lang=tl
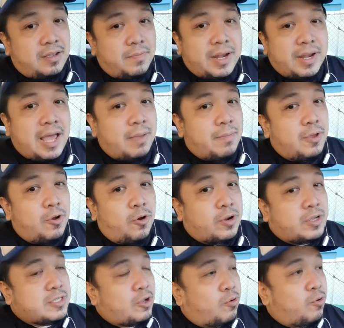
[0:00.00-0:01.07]
Maraming
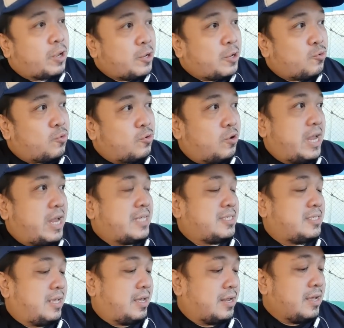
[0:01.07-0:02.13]
oras akong ginugo
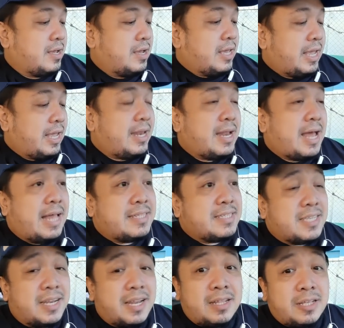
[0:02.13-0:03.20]
last year in
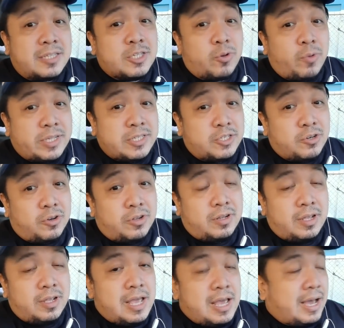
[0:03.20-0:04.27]
answering this question.